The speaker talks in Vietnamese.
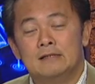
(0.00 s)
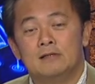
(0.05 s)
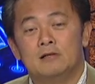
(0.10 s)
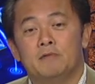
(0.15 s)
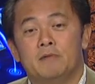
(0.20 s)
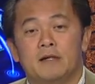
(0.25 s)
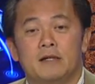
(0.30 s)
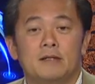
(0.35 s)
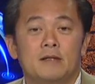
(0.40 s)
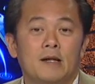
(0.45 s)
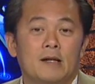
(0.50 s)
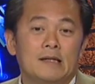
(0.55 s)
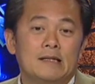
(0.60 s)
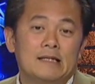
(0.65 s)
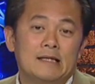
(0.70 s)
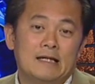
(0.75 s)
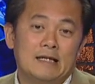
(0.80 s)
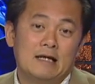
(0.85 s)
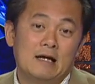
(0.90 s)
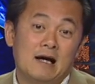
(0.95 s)
Quý vị, đó
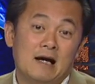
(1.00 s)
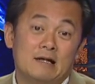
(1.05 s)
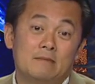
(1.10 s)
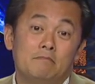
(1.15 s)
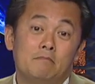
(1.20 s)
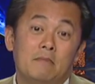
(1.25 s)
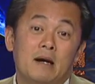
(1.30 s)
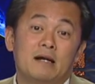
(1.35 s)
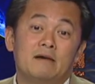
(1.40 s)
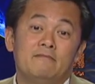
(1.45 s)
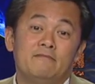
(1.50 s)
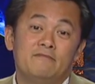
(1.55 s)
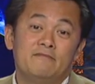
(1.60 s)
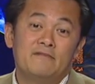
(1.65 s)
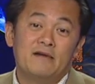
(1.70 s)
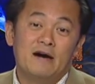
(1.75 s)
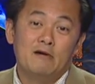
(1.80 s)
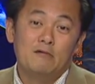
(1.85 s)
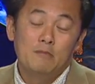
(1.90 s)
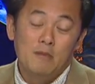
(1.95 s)
là hình ảnh bắn
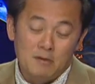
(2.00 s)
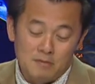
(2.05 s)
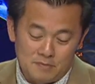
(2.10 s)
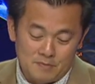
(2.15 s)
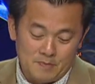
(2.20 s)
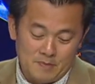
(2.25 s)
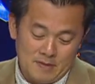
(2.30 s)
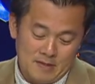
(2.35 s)
pháo bông